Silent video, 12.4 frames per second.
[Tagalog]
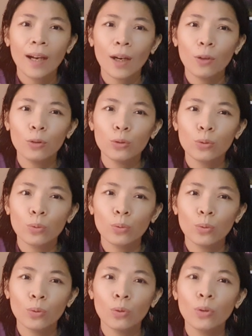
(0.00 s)
how to
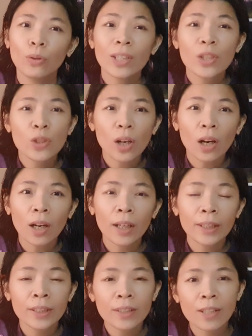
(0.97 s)

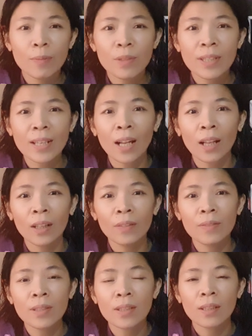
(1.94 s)
recharge
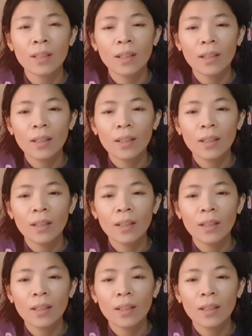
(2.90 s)
themselves